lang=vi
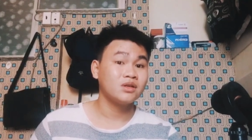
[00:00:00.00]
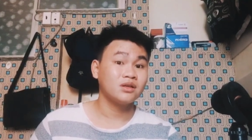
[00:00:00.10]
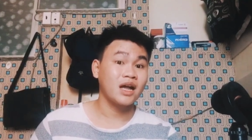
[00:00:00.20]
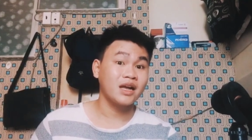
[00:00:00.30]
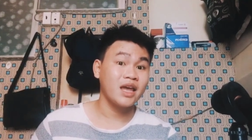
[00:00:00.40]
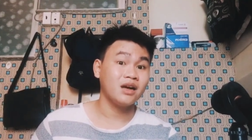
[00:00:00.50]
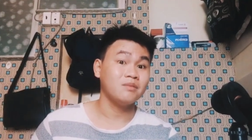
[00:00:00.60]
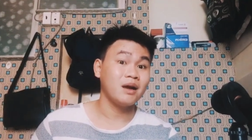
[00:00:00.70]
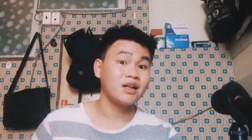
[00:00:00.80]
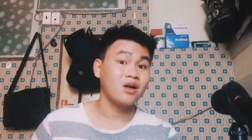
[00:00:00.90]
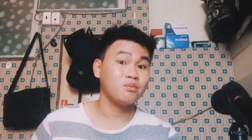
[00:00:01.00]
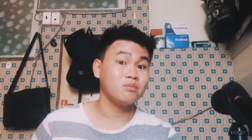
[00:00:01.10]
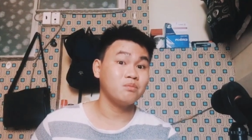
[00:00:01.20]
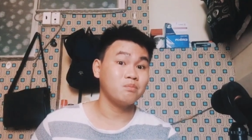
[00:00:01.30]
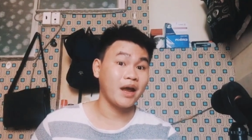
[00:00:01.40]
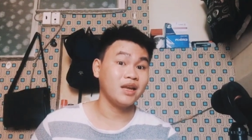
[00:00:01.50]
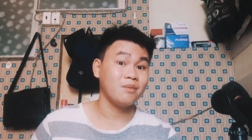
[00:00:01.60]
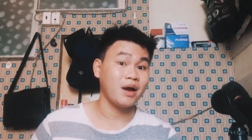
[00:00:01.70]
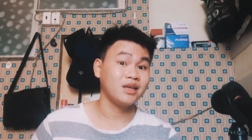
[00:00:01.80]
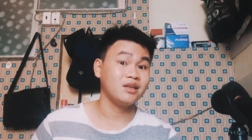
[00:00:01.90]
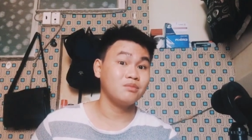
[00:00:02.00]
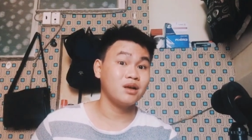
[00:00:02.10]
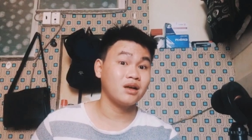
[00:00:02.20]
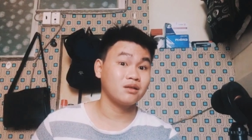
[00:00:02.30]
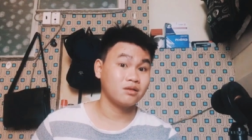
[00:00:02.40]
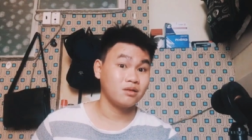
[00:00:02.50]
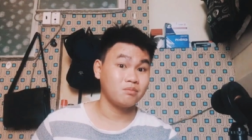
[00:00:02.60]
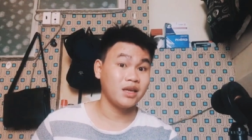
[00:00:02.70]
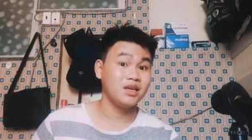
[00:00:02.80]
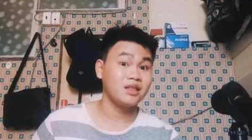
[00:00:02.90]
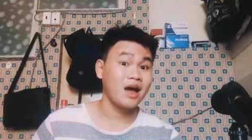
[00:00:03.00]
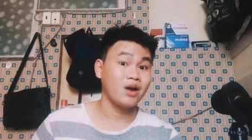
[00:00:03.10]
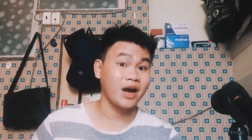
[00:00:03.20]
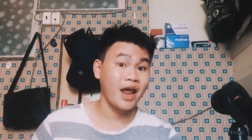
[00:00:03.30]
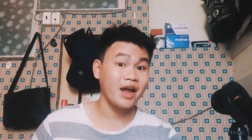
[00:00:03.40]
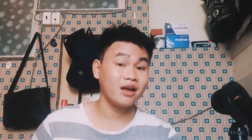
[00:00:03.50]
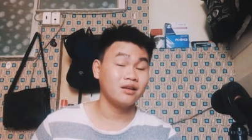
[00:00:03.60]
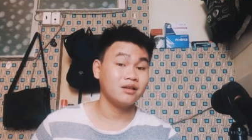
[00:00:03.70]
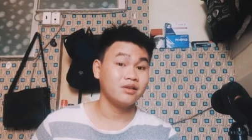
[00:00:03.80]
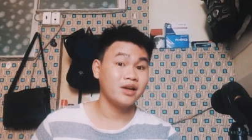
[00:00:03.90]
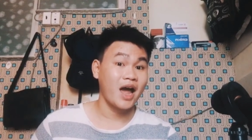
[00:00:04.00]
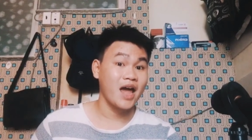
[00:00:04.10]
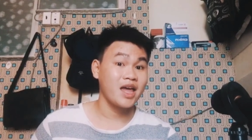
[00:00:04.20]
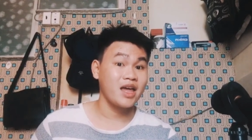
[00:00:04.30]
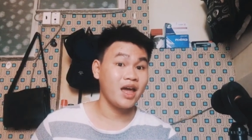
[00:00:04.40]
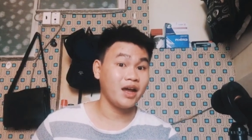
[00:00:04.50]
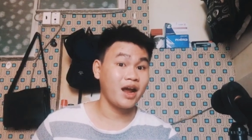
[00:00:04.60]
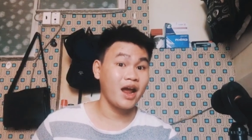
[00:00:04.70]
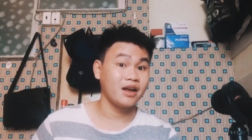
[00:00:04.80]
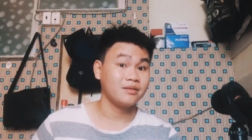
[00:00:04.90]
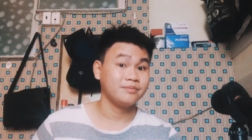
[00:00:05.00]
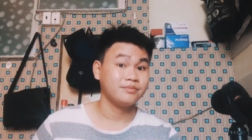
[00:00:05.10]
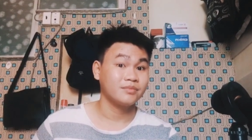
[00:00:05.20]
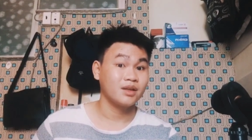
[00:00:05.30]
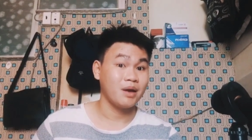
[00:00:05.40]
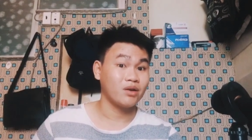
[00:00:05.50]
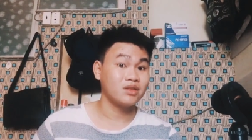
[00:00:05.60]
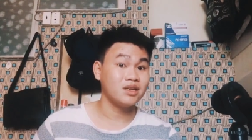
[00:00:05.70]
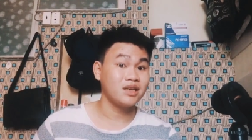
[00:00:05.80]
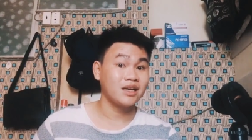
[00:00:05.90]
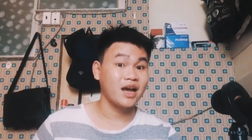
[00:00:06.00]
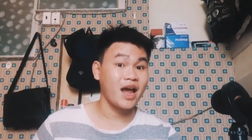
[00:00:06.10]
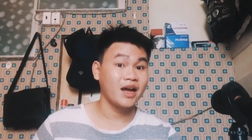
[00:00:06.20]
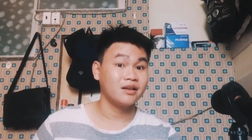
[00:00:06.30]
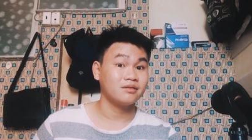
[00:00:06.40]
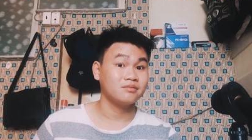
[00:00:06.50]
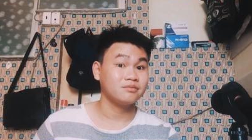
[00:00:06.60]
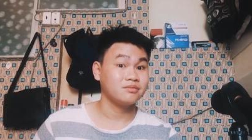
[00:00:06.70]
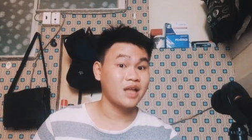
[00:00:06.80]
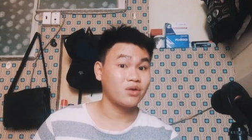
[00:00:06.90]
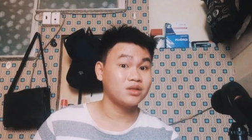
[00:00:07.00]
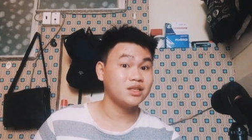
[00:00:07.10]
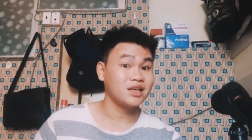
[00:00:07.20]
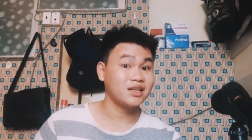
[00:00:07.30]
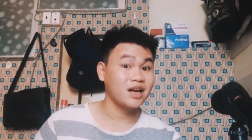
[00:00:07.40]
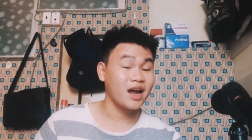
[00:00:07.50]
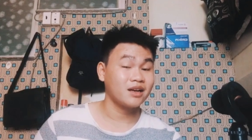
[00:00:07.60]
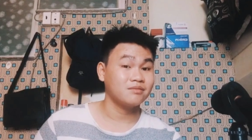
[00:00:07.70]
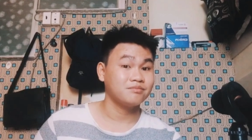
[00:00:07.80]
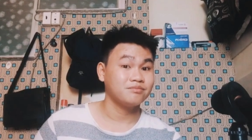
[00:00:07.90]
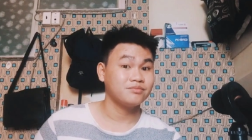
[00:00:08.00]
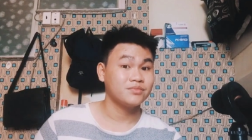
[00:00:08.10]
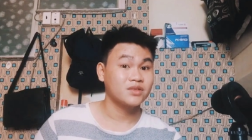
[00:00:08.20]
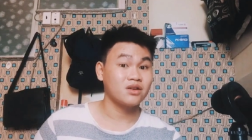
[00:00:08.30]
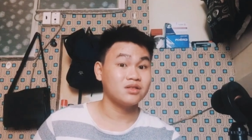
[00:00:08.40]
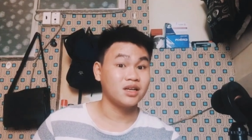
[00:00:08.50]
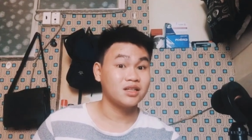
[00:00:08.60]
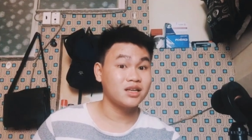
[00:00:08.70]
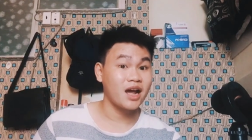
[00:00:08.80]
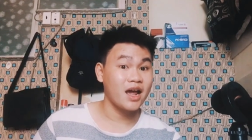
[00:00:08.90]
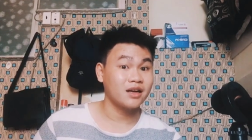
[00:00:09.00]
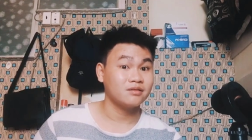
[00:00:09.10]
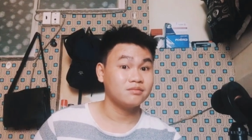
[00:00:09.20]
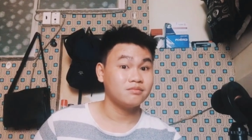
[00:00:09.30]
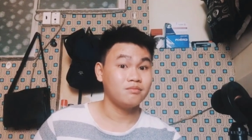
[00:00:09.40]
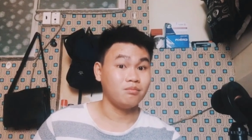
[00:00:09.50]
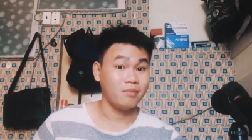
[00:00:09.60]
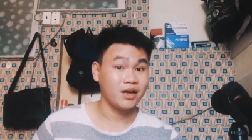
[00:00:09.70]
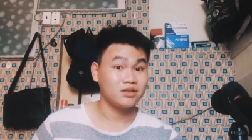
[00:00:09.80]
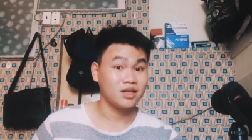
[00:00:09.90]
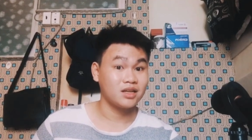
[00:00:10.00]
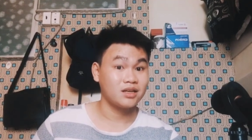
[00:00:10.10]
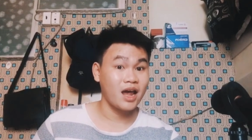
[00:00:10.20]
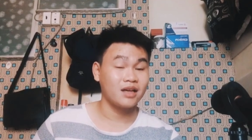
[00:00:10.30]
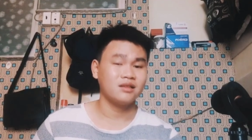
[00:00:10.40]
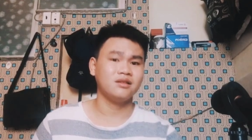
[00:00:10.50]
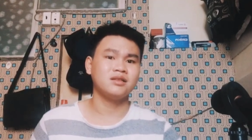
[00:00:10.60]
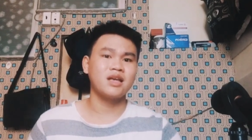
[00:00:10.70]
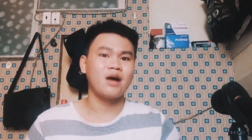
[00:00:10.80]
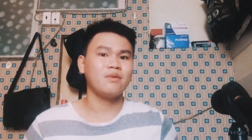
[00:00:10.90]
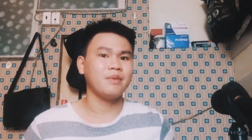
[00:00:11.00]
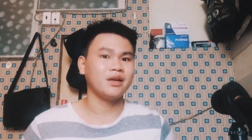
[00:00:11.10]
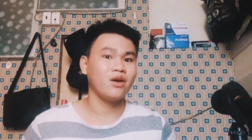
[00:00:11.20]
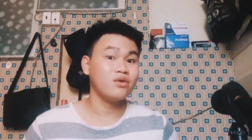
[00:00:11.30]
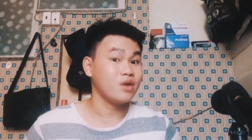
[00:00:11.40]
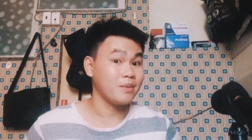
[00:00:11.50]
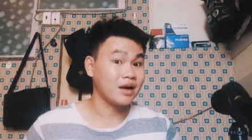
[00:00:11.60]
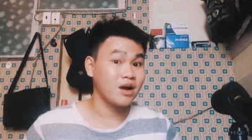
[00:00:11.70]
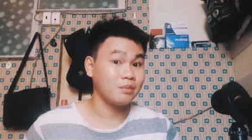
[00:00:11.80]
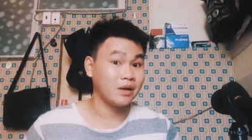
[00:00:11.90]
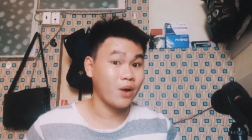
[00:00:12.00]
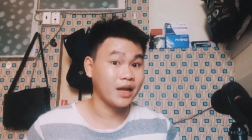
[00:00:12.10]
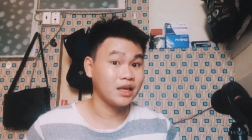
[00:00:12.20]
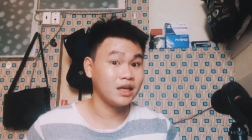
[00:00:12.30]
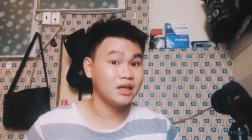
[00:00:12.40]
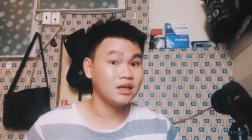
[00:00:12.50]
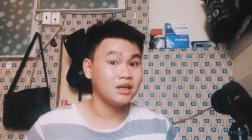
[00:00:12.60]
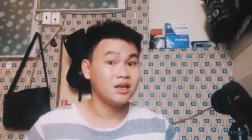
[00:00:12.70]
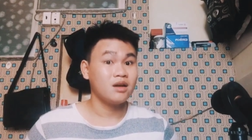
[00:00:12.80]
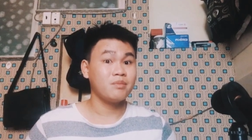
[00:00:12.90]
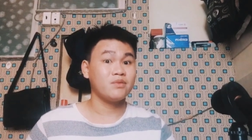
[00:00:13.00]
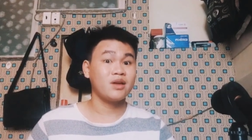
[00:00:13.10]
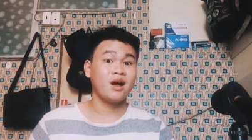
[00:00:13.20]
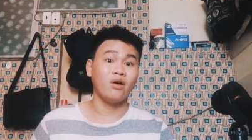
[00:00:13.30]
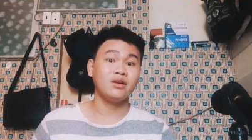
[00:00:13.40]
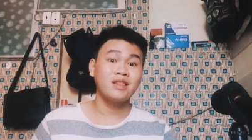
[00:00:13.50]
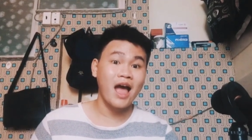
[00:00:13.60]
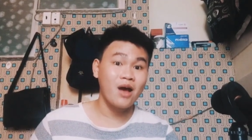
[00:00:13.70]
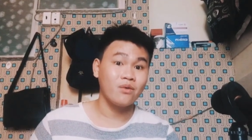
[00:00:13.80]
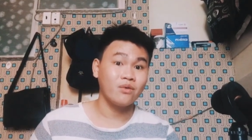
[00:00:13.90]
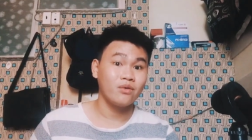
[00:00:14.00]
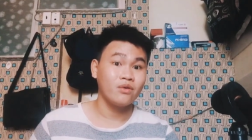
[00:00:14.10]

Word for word: Người ta nghe ừ bản thân mày là mày, nhưng mà mày với tao là khác, hai ái hệ khác. Mày có tính cách khác, tao có tính cách khác, tao có sở thích khác, mày có sở thích khác. Vì sao mà mày nói về bản thân mày hoài vậy? Mày phải hỏi tao.